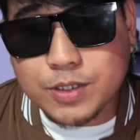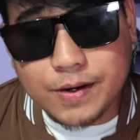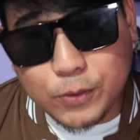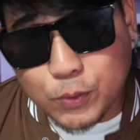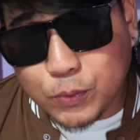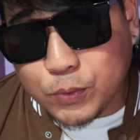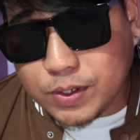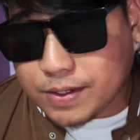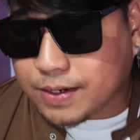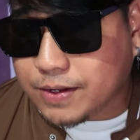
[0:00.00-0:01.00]
sa ganitong
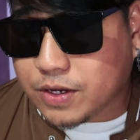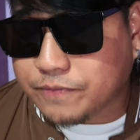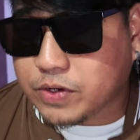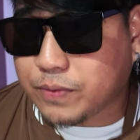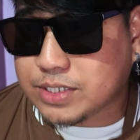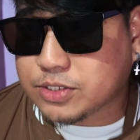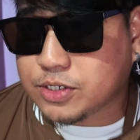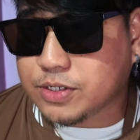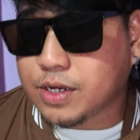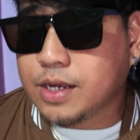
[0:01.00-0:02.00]
uri ng interview
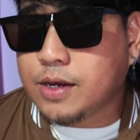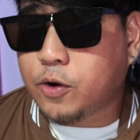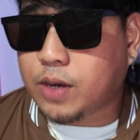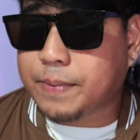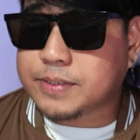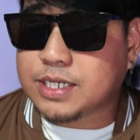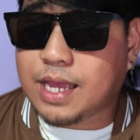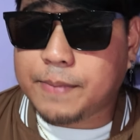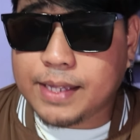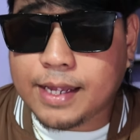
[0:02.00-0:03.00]
question. Okay, pag
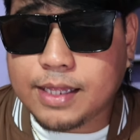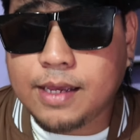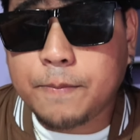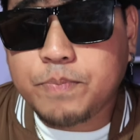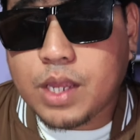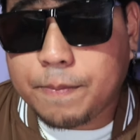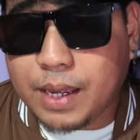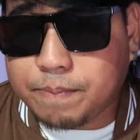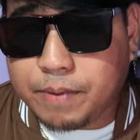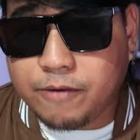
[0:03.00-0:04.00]
sinabi nating
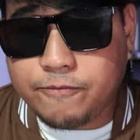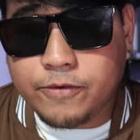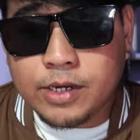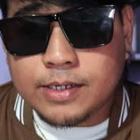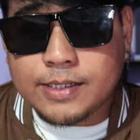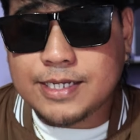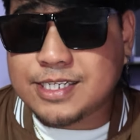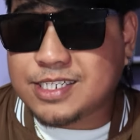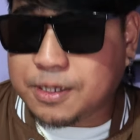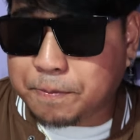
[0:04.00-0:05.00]
pet peeve, this
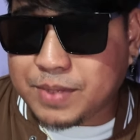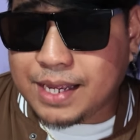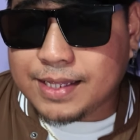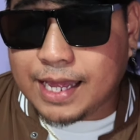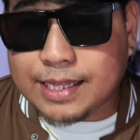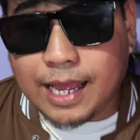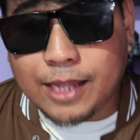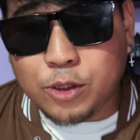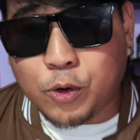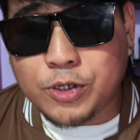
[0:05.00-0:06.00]
is something that
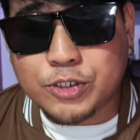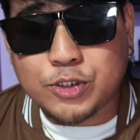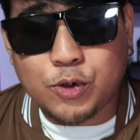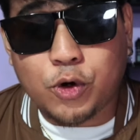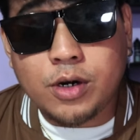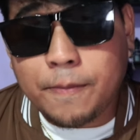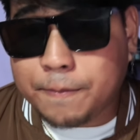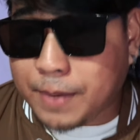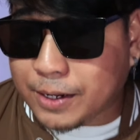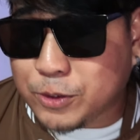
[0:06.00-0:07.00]
annoys or
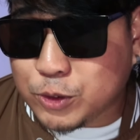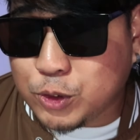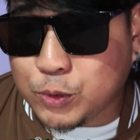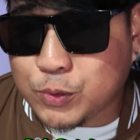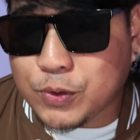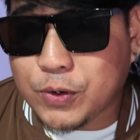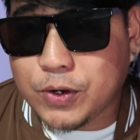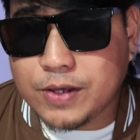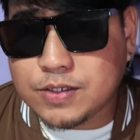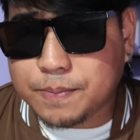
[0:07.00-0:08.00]
bothers you.
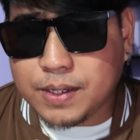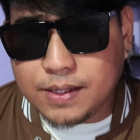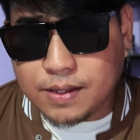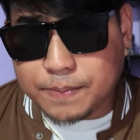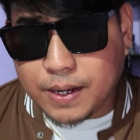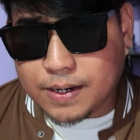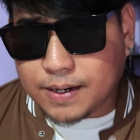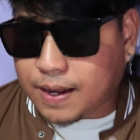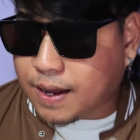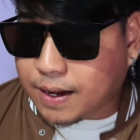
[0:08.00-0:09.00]
Okay? Something na, na parang
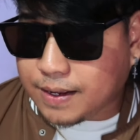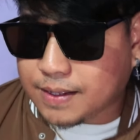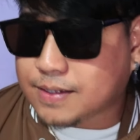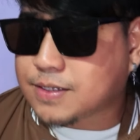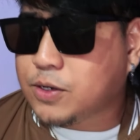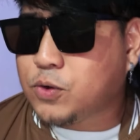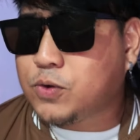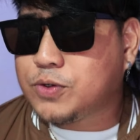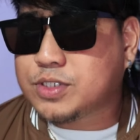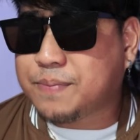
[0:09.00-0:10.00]
nakakairita sa'yo
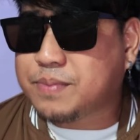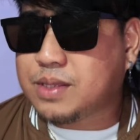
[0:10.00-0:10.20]
or, some,